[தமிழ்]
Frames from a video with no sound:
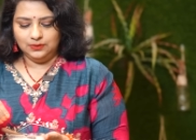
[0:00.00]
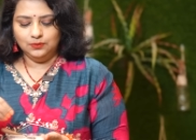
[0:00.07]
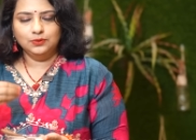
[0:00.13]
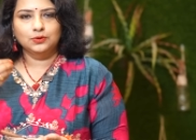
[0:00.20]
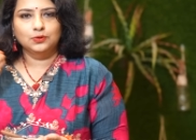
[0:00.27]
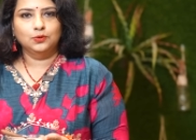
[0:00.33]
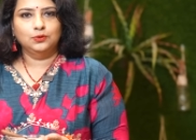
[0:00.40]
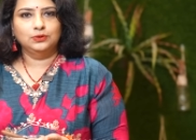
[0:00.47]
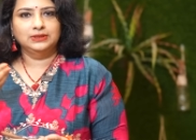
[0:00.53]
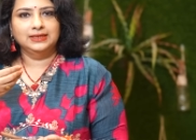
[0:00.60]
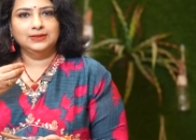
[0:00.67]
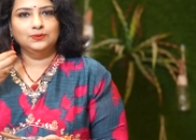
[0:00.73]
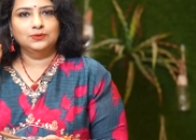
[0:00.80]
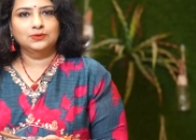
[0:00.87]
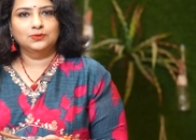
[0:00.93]
இன்னொரு கோட்
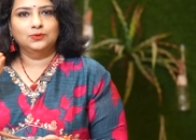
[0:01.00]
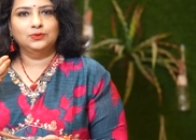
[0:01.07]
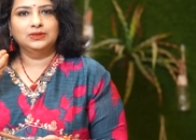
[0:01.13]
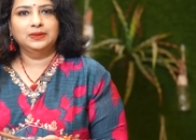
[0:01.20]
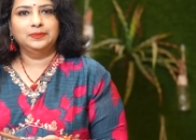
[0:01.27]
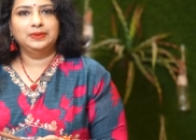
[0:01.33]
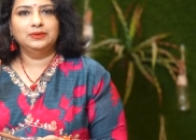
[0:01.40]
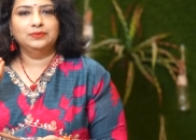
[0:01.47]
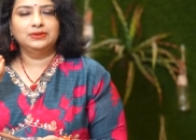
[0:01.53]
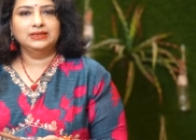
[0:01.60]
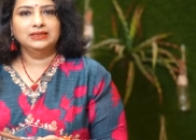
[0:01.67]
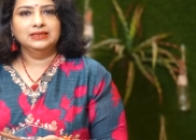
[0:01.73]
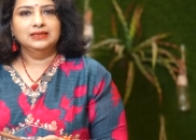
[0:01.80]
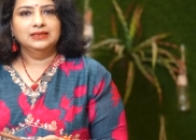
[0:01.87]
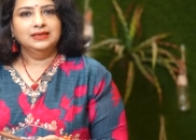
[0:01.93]
இன்னொரு கோட் அப்படி ஒரு